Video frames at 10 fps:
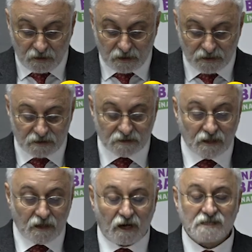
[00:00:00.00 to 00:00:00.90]
almalıdır.
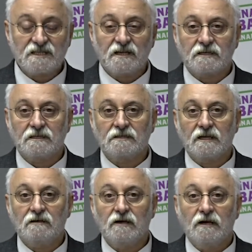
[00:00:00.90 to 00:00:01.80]
Aksi
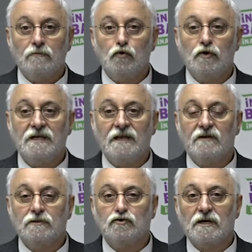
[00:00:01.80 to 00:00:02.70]
takdirde bu hile
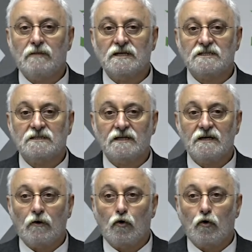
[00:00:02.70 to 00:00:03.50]
ve düzenbazlıklara